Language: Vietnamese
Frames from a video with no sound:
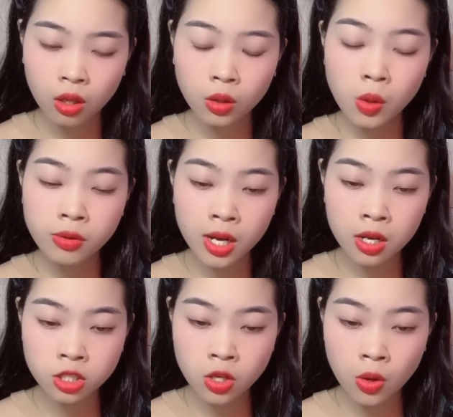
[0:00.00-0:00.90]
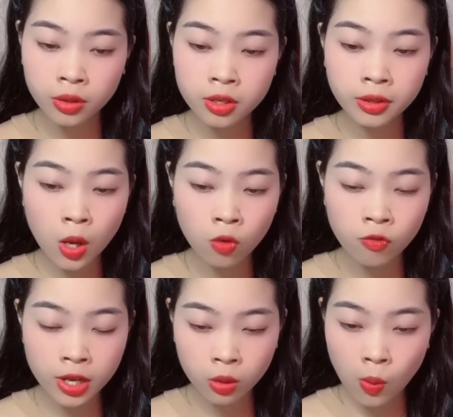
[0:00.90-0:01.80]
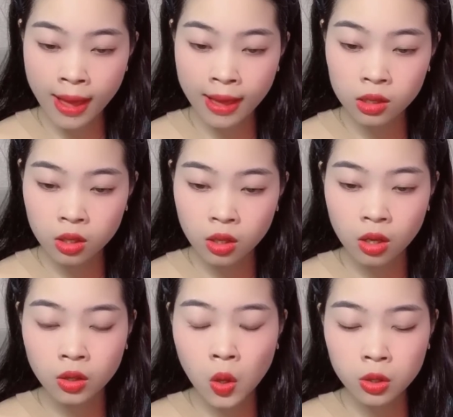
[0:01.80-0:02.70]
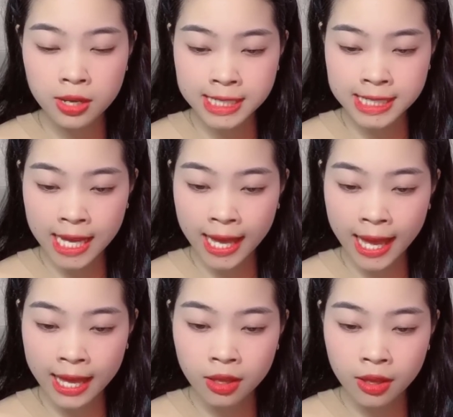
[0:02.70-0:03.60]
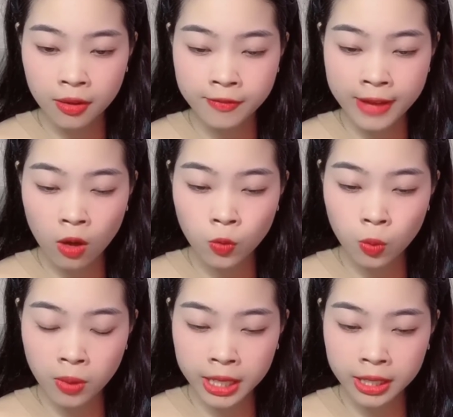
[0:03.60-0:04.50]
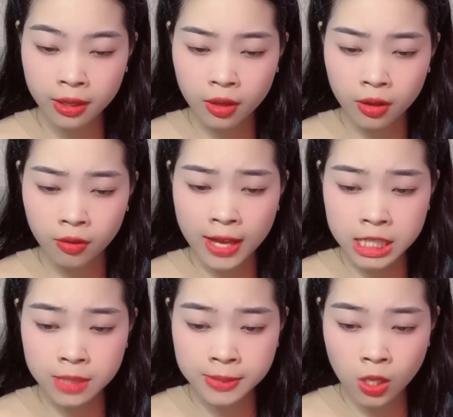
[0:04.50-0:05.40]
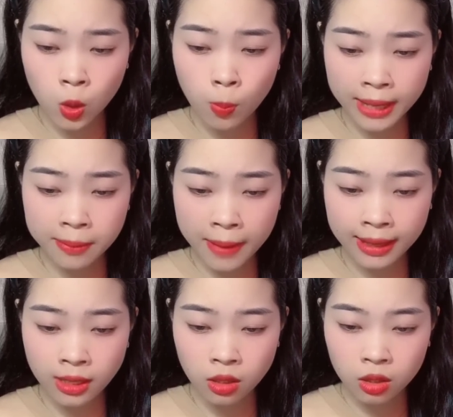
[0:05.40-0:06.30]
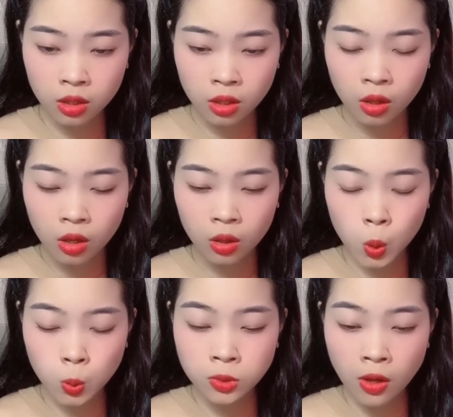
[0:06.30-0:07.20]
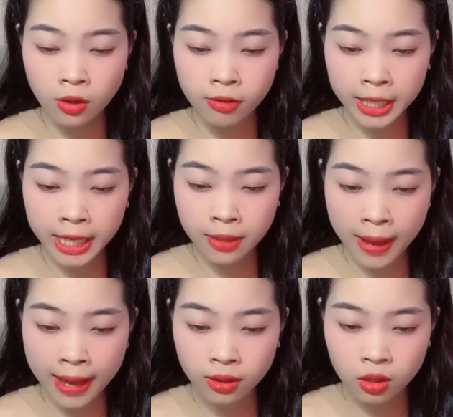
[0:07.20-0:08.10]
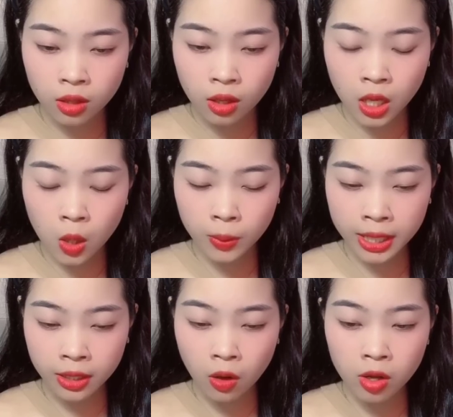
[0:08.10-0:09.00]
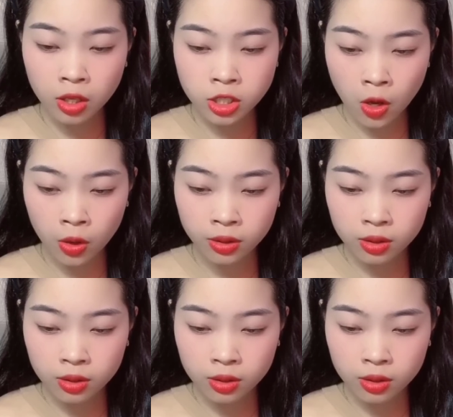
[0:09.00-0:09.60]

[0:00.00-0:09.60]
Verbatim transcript: Có người lựa chọn đương đầu vượt qua, có người sa ngã vào vũng lầy và chìm sâu mãi mãi. Cũng có người căn bản không hề có lựa chọn.